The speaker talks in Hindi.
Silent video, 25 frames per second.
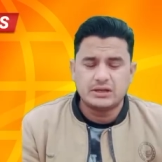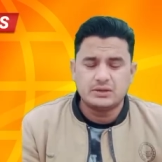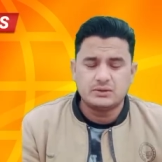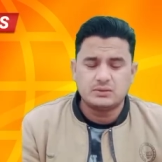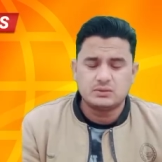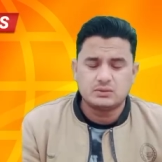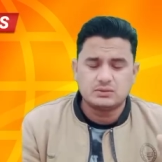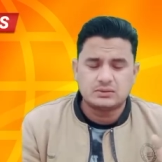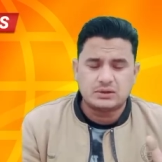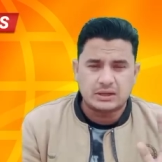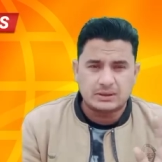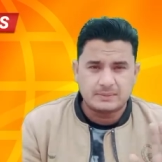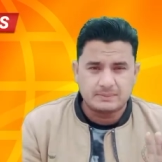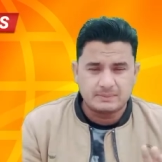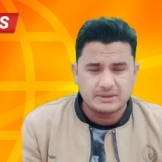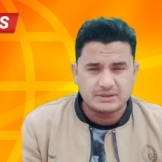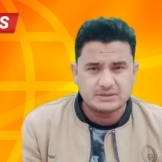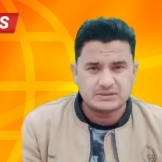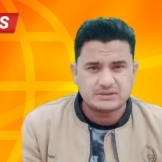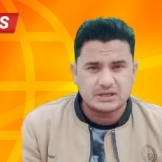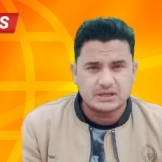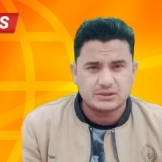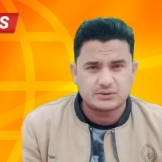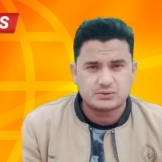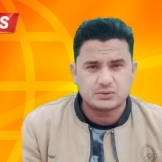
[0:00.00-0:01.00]
हिंदू धर्म में
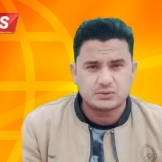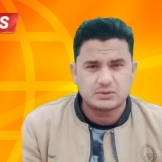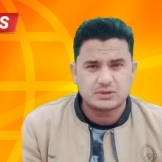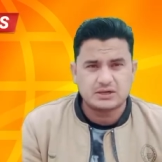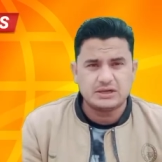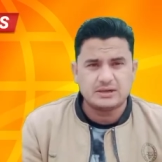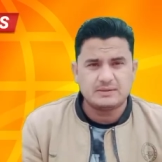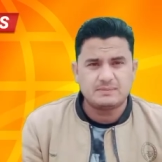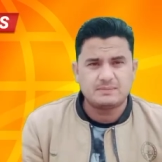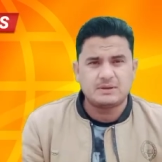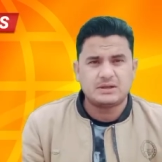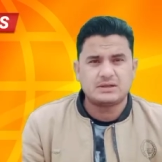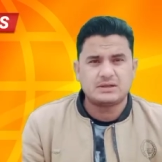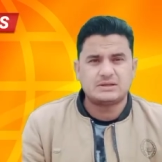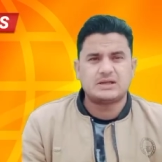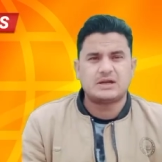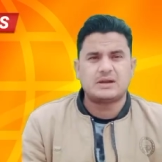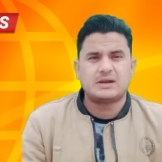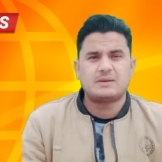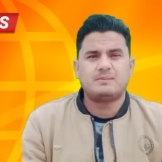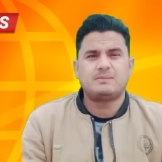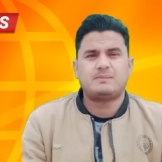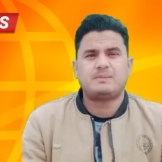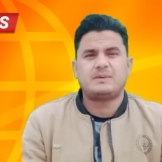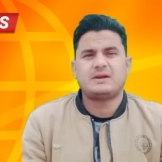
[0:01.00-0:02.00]
जा चुके हैं अपना
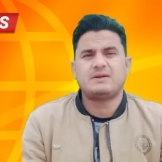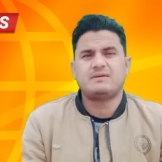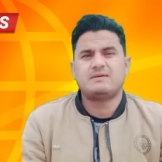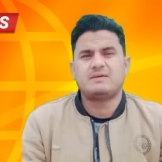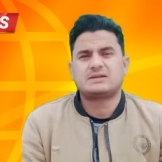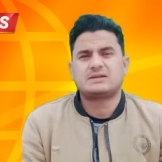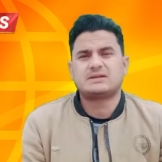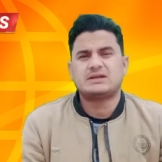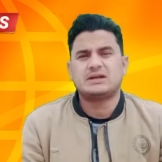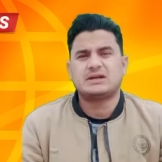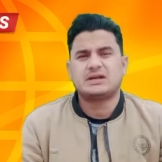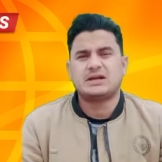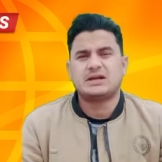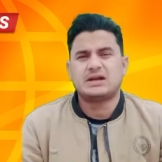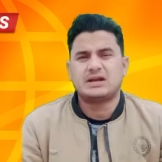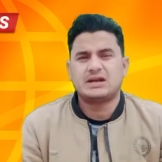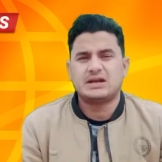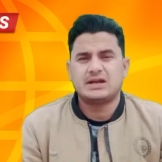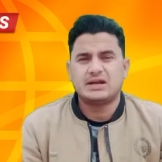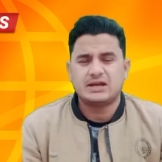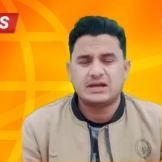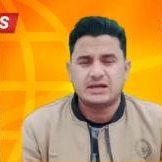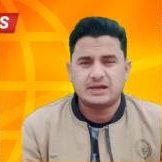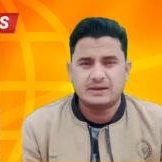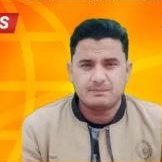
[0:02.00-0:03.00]
धर्म परिवर्तन
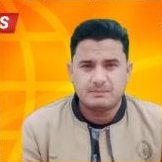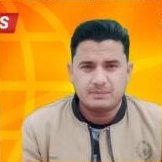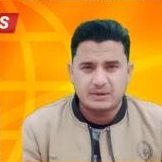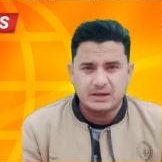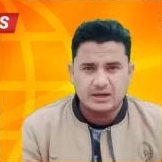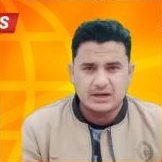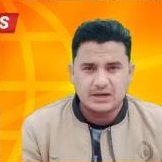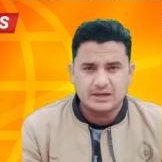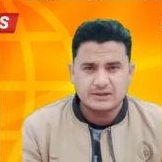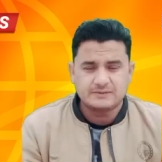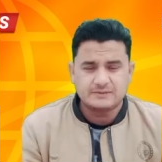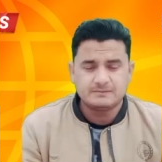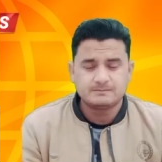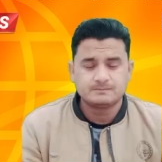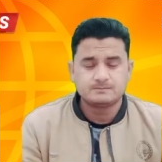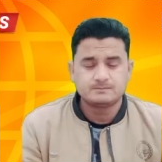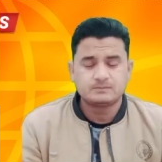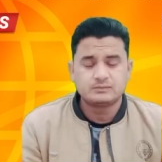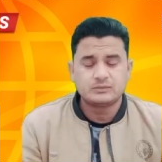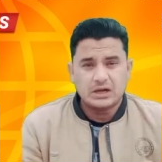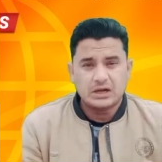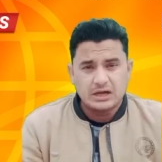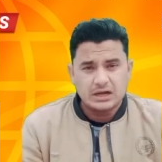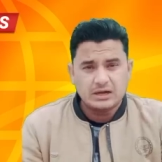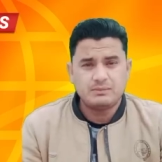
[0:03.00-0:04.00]
करने के बाद
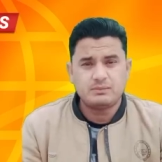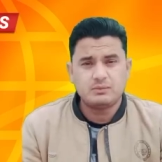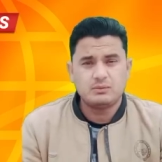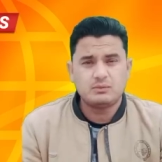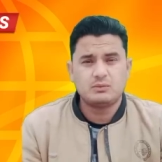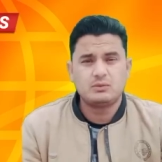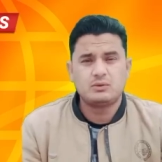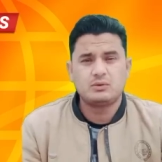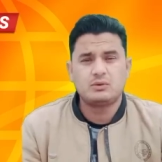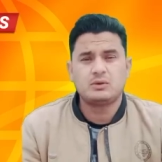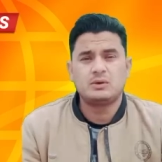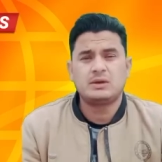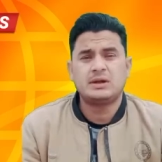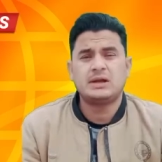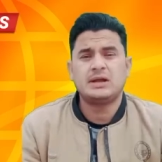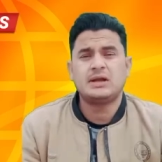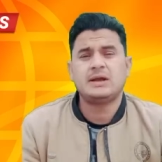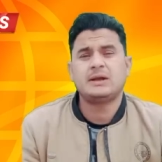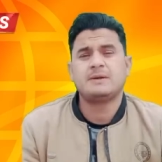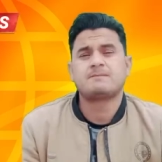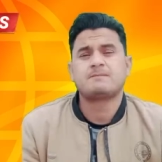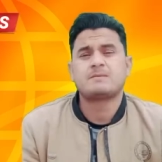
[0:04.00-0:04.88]
अब उन्होंने